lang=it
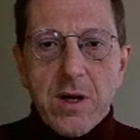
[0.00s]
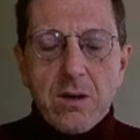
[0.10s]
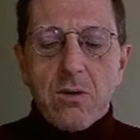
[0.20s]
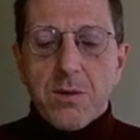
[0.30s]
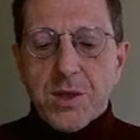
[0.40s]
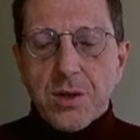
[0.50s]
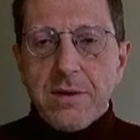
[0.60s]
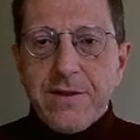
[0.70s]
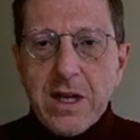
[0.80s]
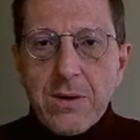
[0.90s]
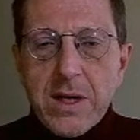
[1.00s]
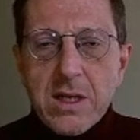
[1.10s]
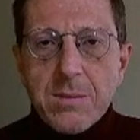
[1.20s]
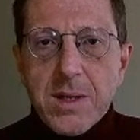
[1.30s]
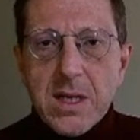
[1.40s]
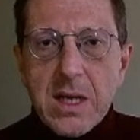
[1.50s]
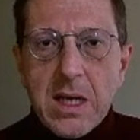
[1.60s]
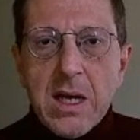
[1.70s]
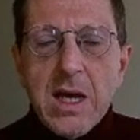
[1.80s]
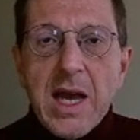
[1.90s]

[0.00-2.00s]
ecco lo metto tra virgolette perché